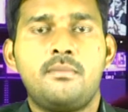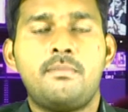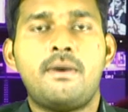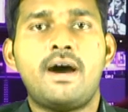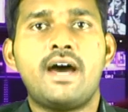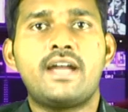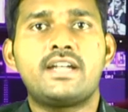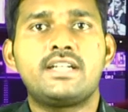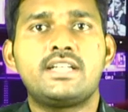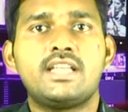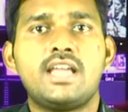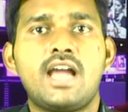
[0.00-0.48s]

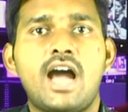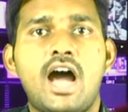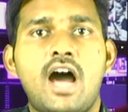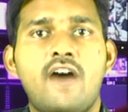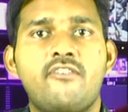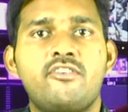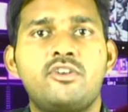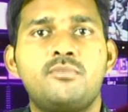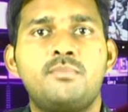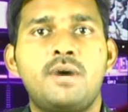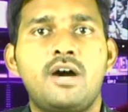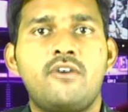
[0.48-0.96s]
పార్టీ
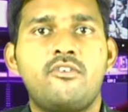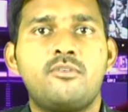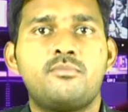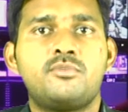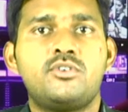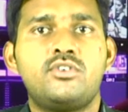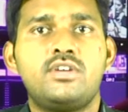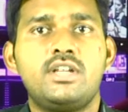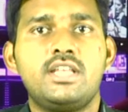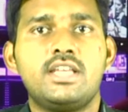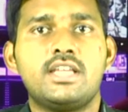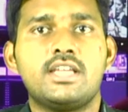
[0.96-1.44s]
ఆవిర్భావం
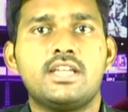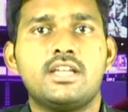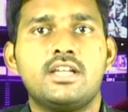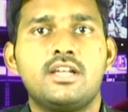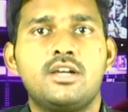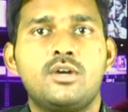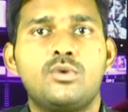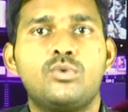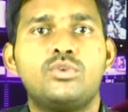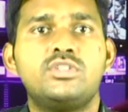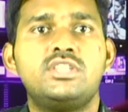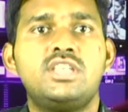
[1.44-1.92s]
నుండి
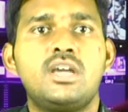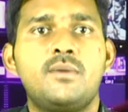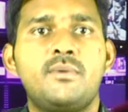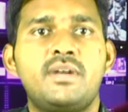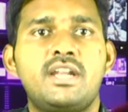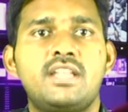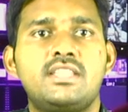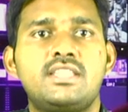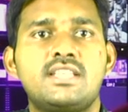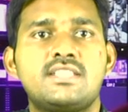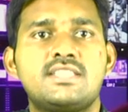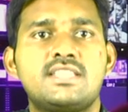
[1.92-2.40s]
ఉద్యమ
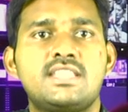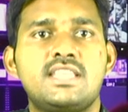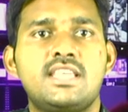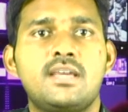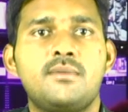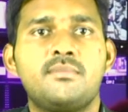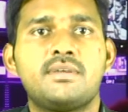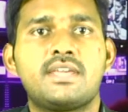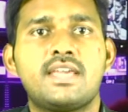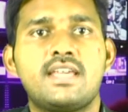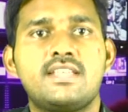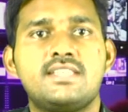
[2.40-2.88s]
నేత
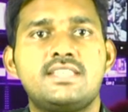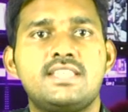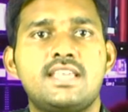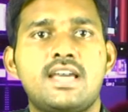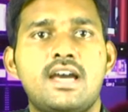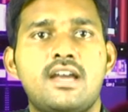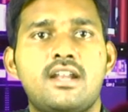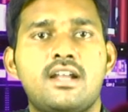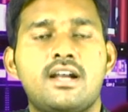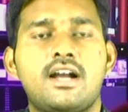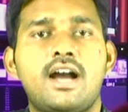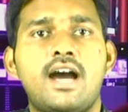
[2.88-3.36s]
సీఎం
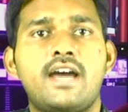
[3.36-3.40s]
కేసీఆర్